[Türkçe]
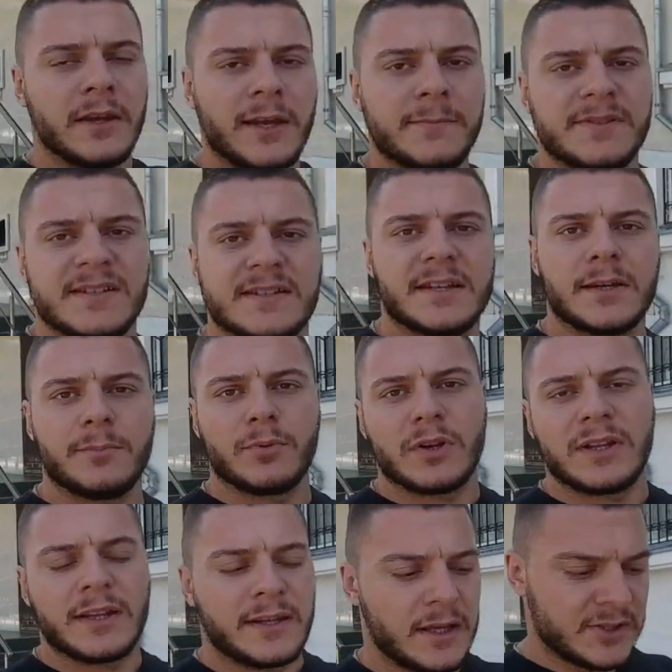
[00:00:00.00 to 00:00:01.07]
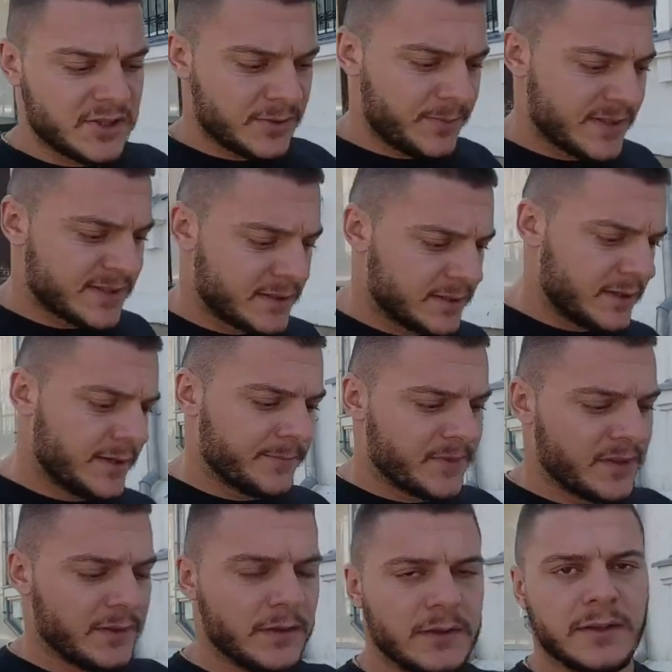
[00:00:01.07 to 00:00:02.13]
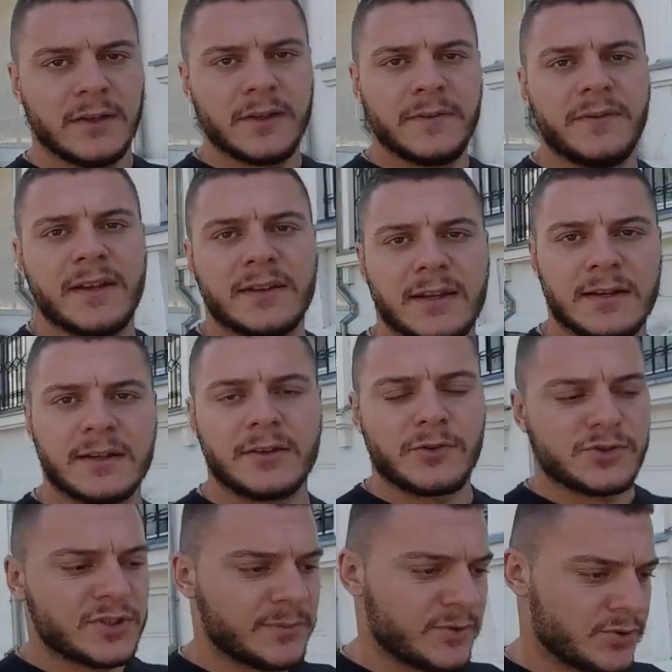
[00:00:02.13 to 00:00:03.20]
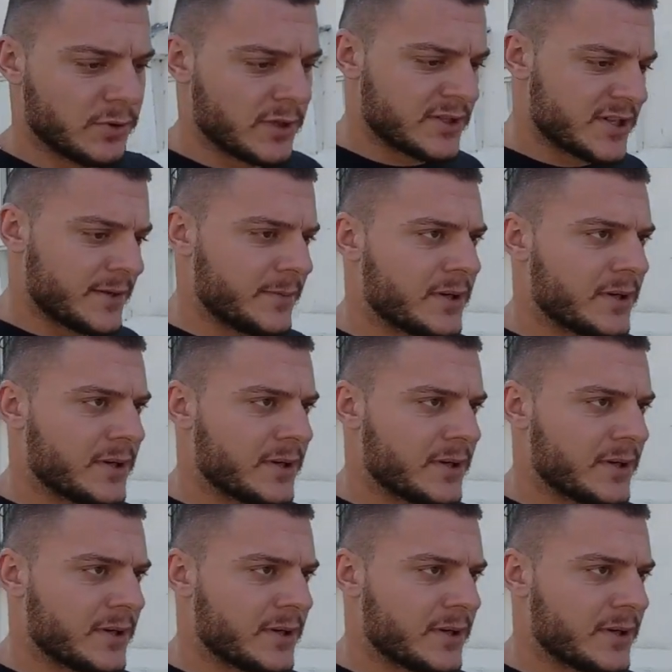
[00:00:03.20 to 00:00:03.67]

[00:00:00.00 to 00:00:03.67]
hem sizlere buradaki açık pazarı hem de e, fiyatlarını göstermiş olacağım